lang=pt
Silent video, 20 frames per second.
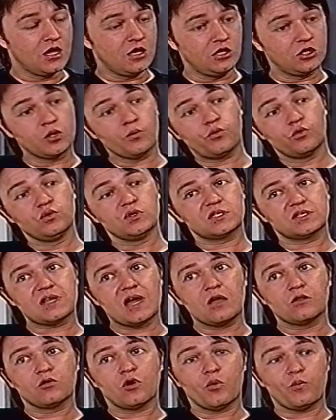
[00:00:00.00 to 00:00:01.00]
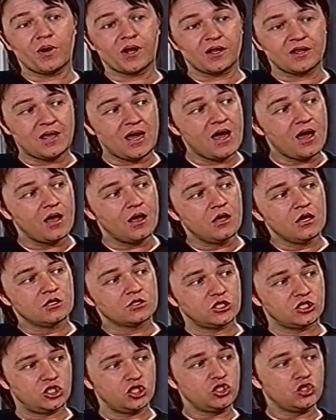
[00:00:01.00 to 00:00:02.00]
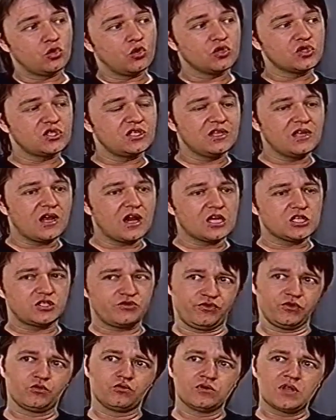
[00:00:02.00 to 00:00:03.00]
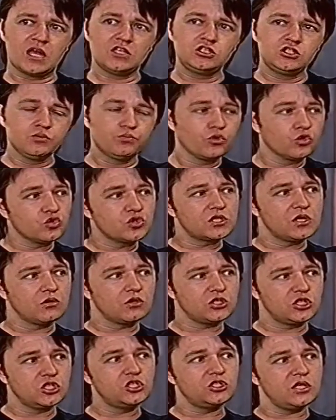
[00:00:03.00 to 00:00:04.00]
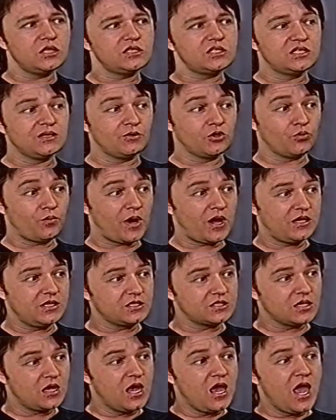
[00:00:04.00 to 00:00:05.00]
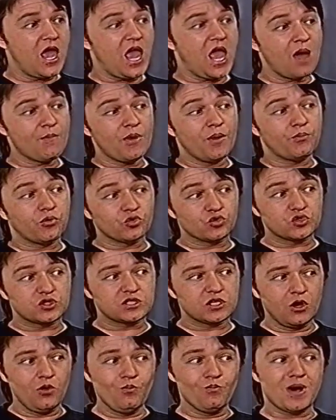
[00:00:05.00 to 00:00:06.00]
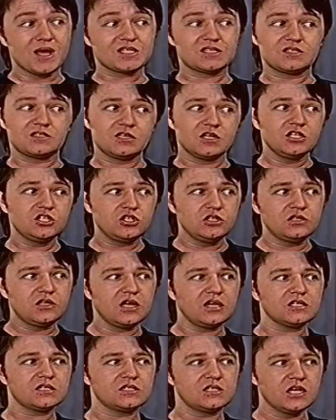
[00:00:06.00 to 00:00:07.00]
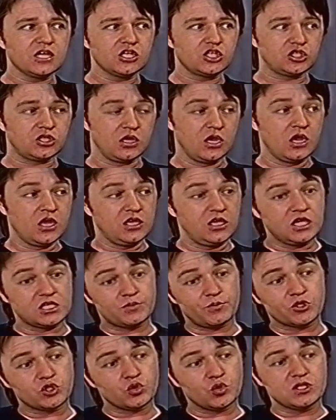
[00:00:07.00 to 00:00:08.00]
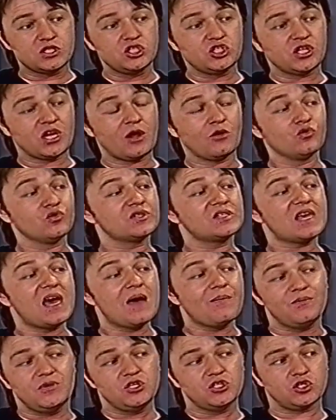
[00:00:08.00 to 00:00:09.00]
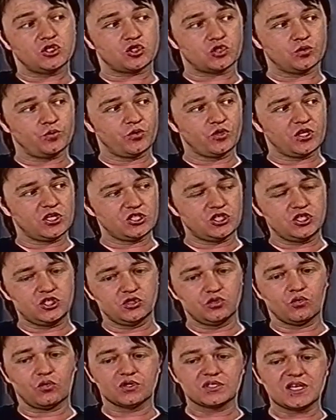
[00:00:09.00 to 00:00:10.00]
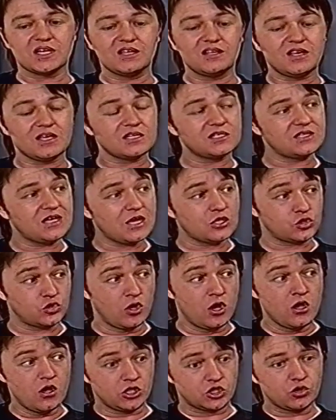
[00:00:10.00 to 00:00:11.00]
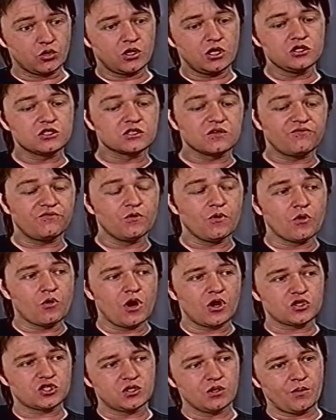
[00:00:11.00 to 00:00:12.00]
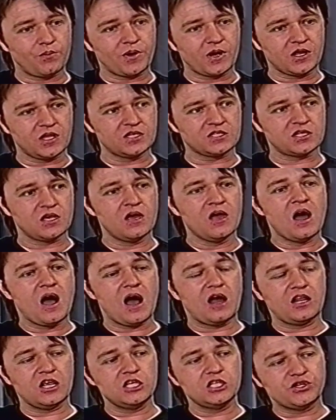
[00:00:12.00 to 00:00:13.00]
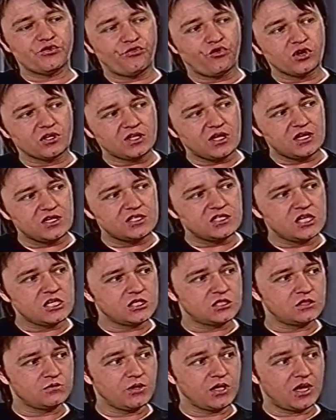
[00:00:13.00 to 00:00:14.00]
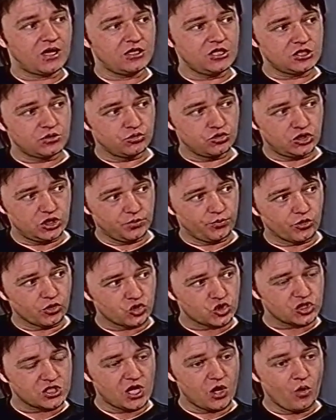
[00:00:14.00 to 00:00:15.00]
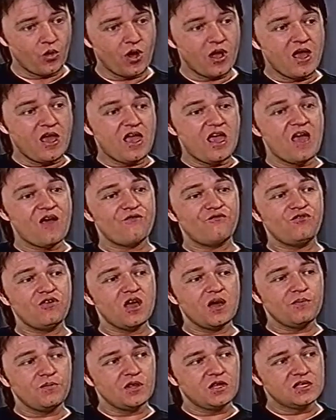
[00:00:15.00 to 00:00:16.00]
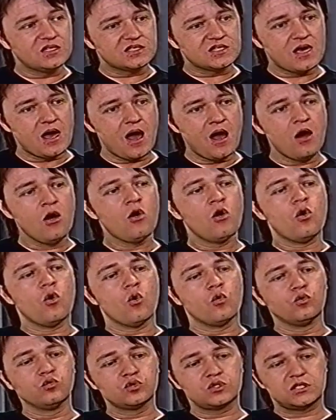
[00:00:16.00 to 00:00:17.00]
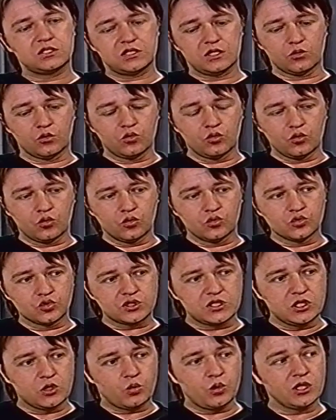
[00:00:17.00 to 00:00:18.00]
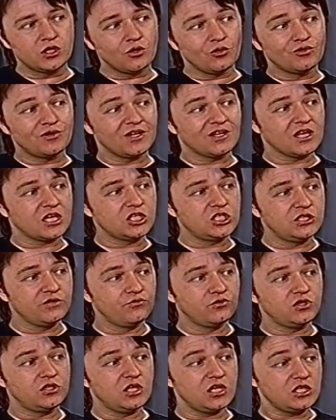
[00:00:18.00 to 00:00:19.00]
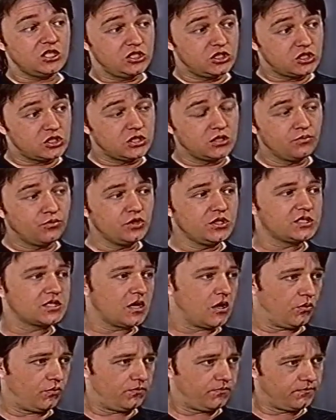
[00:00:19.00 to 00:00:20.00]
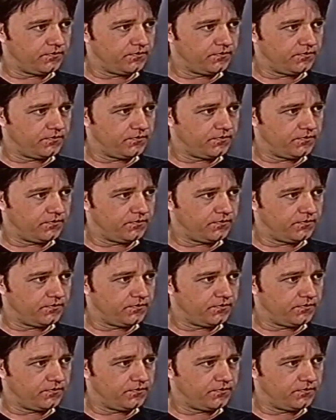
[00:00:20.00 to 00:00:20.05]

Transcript: Então, para um estado igual o Paraná, se a gente considerar as dificuldades de produção que a gente tem de cinema no país, é uma produção bastante interessante. E as pessoas, em geral, não sabem disso, porque a gente não consegue ter acesso. Acho que o grande desafio agora do Cinema Paranense, além de fortalecer esses mecanismos de produção, é viabilizar um, um, um circuito alternativo de distribuição.